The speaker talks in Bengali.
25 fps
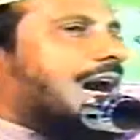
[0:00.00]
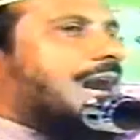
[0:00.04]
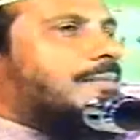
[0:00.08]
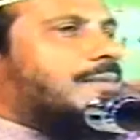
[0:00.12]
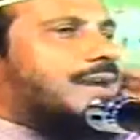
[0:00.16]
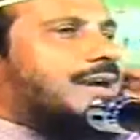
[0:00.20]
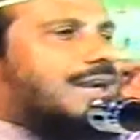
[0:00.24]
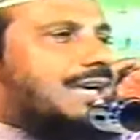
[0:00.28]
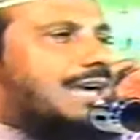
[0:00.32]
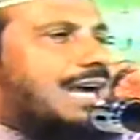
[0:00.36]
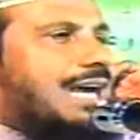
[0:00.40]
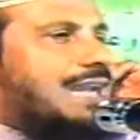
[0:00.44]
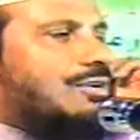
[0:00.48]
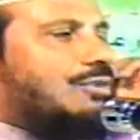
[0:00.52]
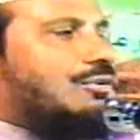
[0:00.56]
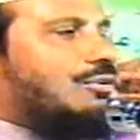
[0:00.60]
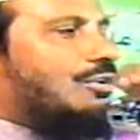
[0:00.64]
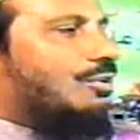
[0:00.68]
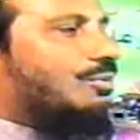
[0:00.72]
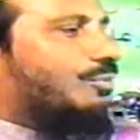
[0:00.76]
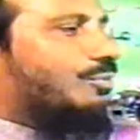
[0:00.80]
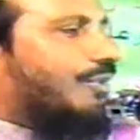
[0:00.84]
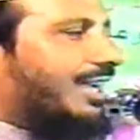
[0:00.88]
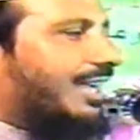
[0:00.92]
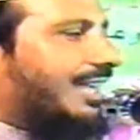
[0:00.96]
আমার কান
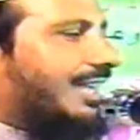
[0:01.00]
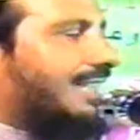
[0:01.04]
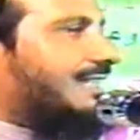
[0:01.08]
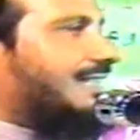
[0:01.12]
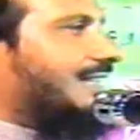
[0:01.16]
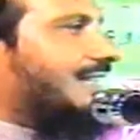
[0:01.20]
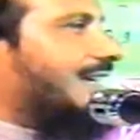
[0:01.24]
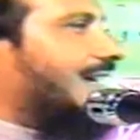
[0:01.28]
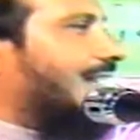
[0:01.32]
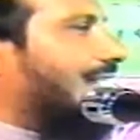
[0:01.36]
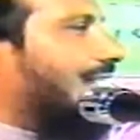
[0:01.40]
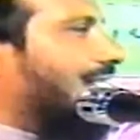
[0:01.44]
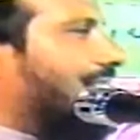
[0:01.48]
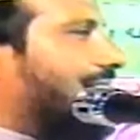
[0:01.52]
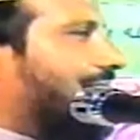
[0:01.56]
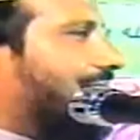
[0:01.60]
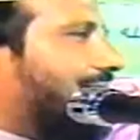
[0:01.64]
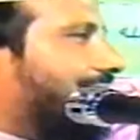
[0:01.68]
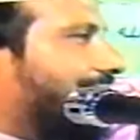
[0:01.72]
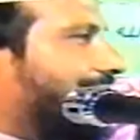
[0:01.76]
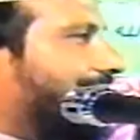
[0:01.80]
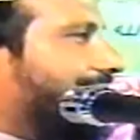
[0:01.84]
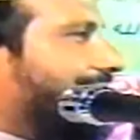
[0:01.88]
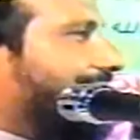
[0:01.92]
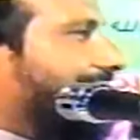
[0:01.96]
গরম হয়ে গেছে আল্লাহ
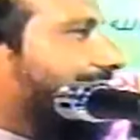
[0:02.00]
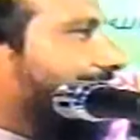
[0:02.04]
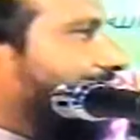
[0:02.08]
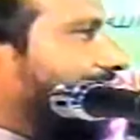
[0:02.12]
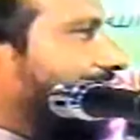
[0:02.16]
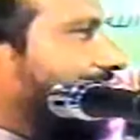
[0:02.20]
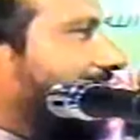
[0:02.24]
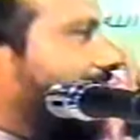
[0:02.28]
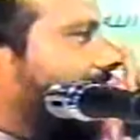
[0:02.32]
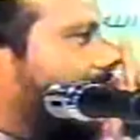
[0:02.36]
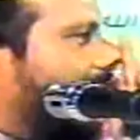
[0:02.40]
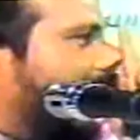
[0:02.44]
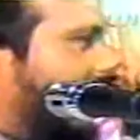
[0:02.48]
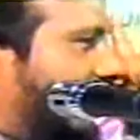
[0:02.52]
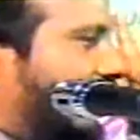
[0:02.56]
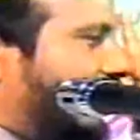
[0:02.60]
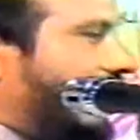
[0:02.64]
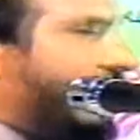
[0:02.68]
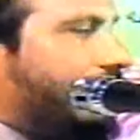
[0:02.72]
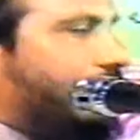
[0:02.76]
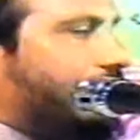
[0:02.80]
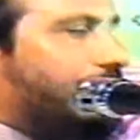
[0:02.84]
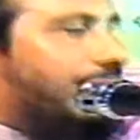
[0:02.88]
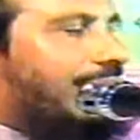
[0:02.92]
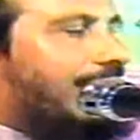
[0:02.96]

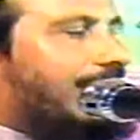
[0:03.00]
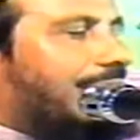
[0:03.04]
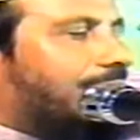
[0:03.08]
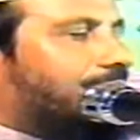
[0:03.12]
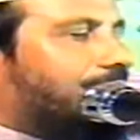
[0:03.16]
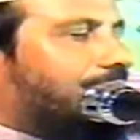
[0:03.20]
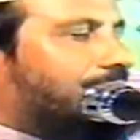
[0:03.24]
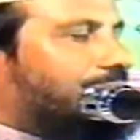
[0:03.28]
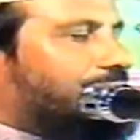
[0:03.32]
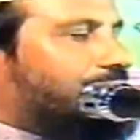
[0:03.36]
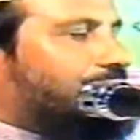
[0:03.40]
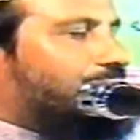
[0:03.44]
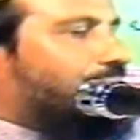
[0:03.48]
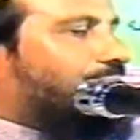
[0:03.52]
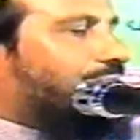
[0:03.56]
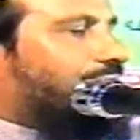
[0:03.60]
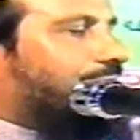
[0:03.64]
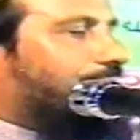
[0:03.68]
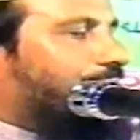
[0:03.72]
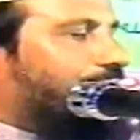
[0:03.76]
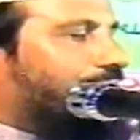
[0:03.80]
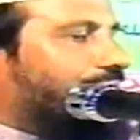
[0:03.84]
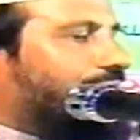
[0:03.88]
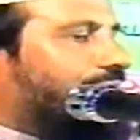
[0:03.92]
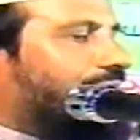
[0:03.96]
আমি বললাম
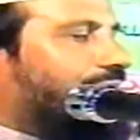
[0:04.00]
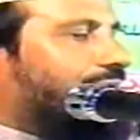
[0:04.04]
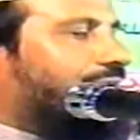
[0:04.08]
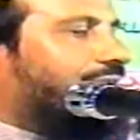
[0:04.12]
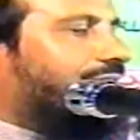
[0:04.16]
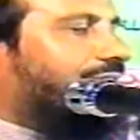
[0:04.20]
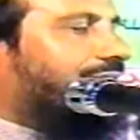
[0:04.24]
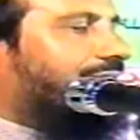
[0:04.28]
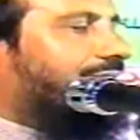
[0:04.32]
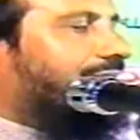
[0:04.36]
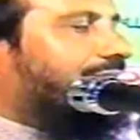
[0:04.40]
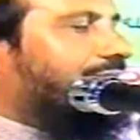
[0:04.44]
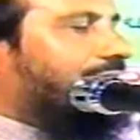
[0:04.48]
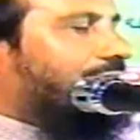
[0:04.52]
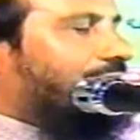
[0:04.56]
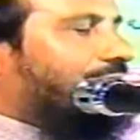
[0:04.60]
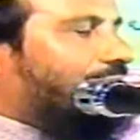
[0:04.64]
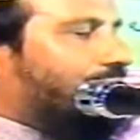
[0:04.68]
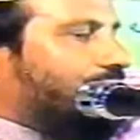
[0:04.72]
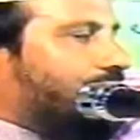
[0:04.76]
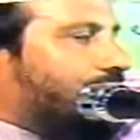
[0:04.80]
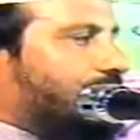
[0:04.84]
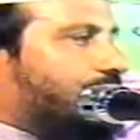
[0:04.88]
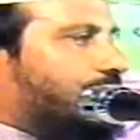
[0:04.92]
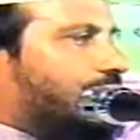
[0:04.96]
চোখটা বন্ধ করে
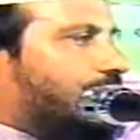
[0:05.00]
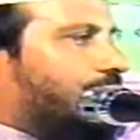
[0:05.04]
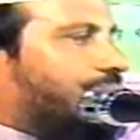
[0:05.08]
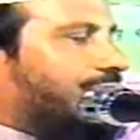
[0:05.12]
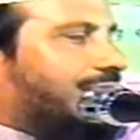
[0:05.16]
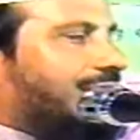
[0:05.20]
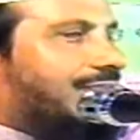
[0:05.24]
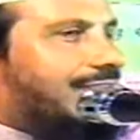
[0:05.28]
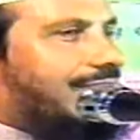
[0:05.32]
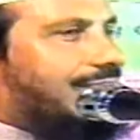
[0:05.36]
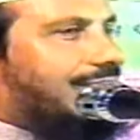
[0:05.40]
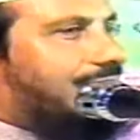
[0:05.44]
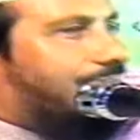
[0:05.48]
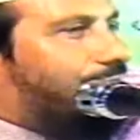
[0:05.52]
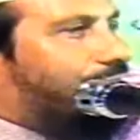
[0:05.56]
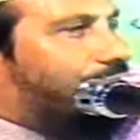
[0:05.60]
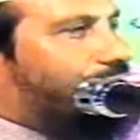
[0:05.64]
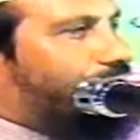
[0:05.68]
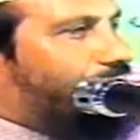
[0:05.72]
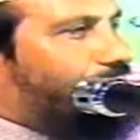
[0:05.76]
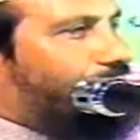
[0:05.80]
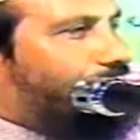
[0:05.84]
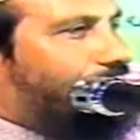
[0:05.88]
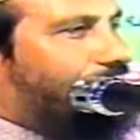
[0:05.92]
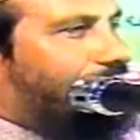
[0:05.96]
রওজা শরীফের দিকে
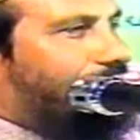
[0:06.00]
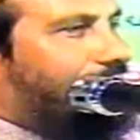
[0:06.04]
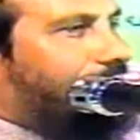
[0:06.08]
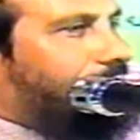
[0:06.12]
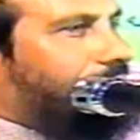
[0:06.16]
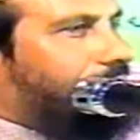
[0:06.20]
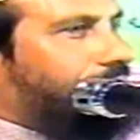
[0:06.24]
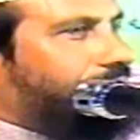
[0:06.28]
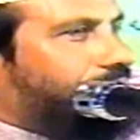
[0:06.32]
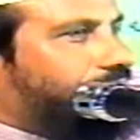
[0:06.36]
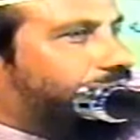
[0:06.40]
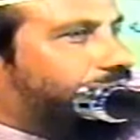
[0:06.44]
তাওয়াজ্জু করলাম